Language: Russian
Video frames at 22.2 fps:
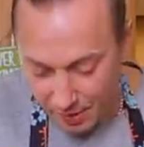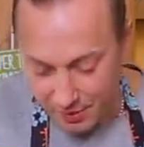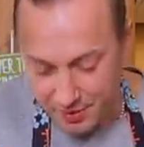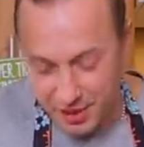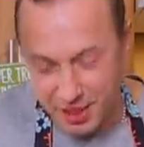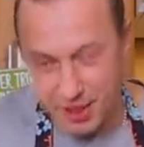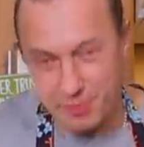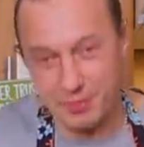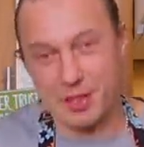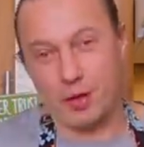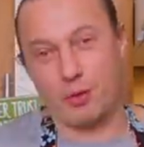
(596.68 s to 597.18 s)
По
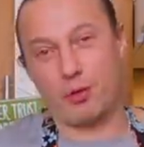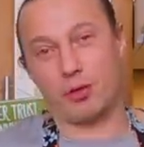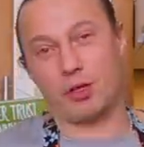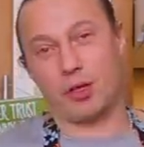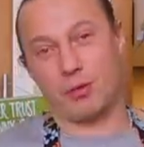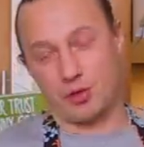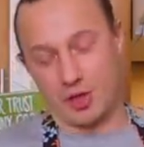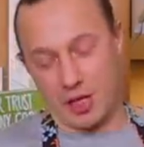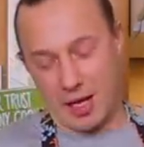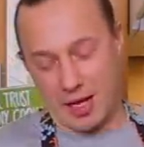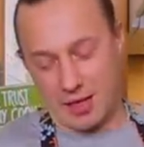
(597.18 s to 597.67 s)
всем
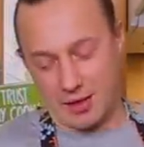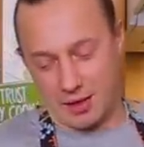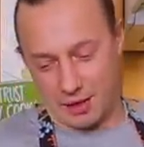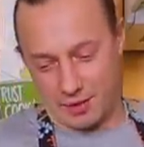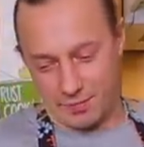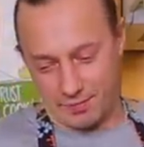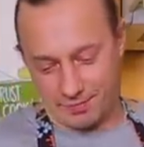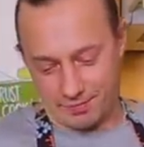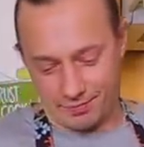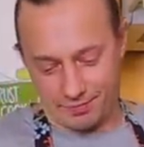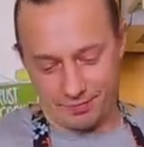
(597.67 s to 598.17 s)
законам
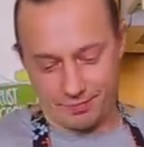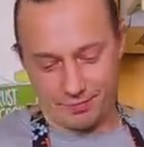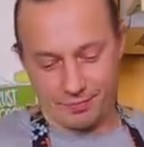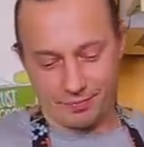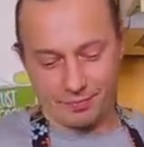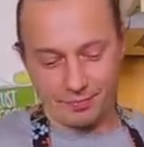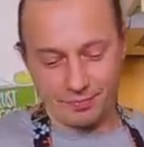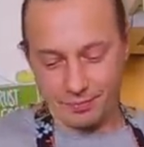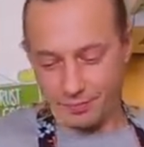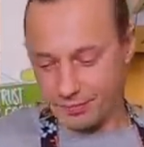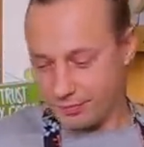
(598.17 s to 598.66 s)
жанра
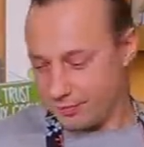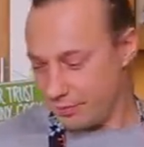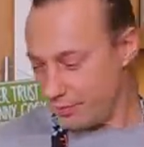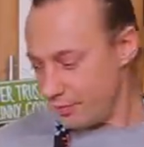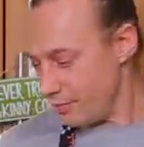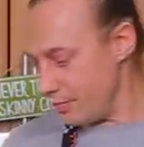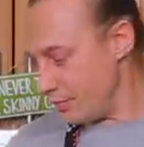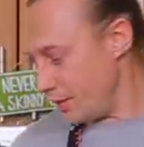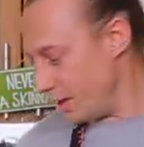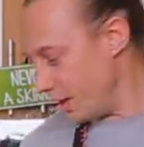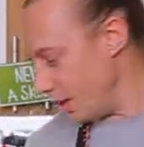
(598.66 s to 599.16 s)

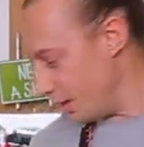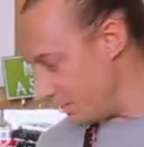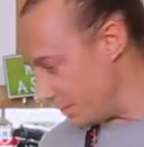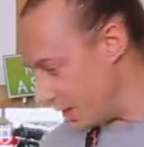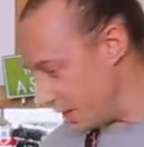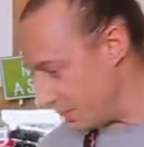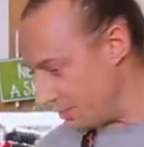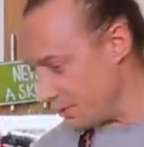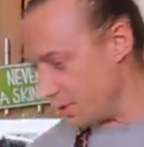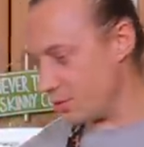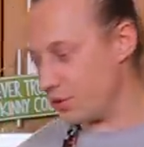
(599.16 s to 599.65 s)

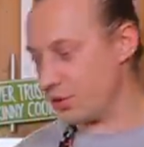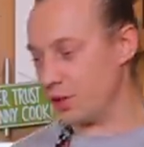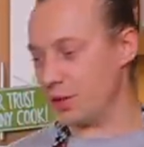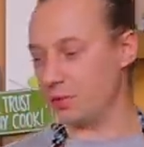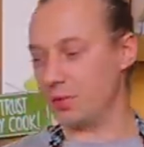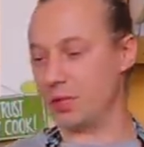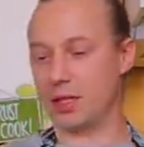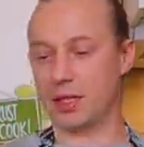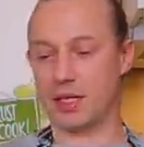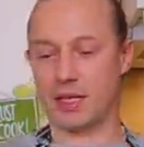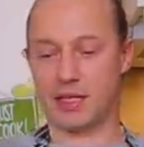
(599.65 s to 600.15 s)
мне бы
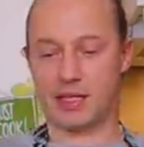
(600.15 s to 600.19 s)
нужно было